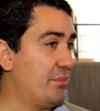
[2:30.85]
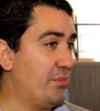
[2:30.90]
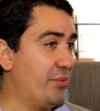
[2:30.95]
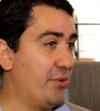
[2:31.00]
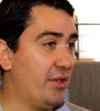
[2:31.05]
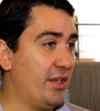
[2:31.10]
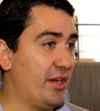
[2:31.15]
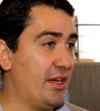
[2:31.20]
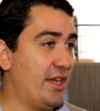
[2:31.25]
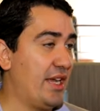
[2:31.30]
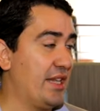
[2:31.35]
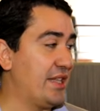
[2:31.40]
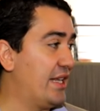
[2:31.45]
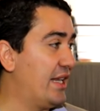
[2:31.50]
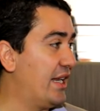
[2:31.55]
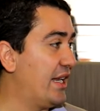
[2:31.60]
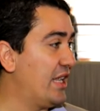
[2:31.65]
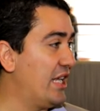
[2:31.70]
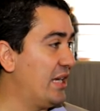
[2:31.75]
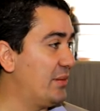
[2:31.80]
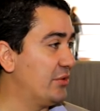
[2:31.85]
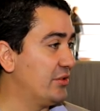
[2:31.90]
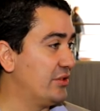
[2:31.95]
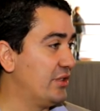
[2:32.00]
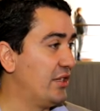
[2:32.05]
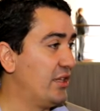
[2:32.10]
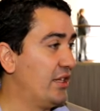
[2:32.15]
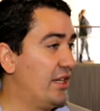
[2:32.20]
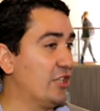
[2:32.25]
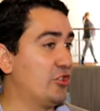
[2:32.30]
poder generar
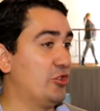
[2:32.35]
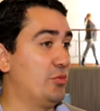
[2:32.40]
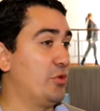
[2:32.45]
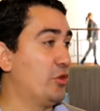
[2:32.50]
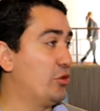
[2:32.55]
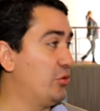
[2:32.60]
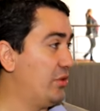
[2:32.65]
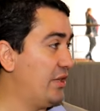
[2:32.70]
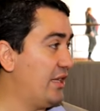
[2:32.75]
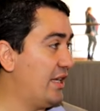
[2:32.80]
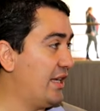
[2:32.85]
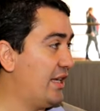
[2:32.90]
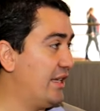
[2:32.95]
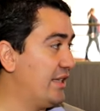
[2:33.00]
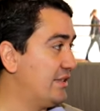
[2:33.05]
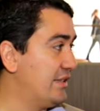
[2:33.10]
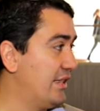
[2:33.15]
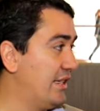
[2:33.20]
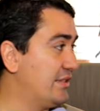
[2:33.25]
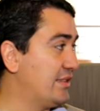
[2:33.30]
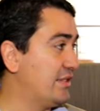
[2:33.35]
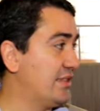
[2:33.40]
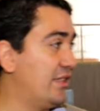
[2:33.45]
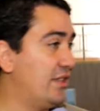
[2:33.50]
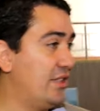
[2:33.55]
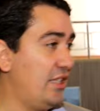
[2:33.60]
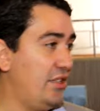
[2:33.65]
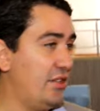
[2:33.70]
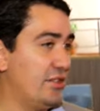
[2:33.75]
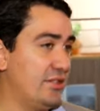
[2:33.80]
digamos, las oportunidades en ese
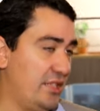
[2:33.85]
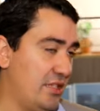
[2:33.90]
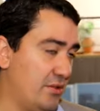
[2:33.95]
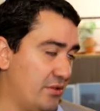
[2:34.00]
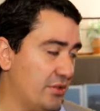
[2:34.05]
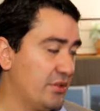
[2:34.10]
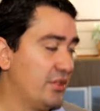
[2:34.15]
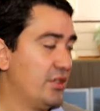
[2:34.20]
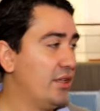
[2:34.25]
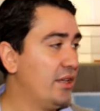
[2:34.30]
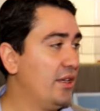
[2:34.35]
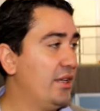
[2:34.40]
sentido, así que bueno,